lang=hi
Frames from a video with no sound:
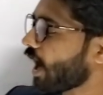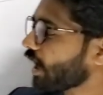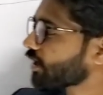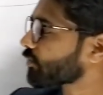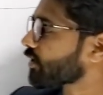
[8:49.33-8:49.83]

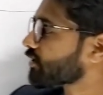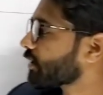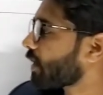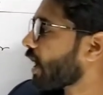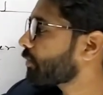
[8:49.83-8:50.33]
आक्रमण
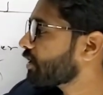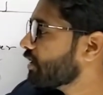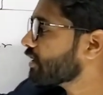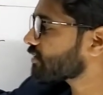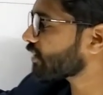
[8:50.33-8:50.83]
तब आपकी
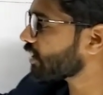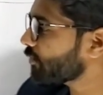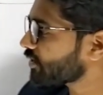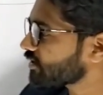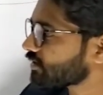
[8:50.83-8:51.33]
नेशनल
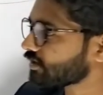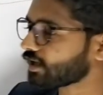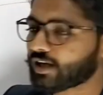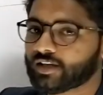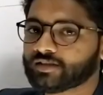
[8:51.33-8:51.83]

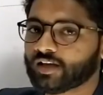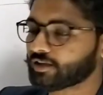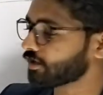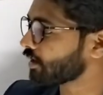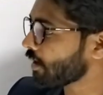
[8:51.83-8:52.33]
इमरजेंसियाँ लगाई
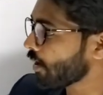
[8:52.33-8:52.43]
जाएंगी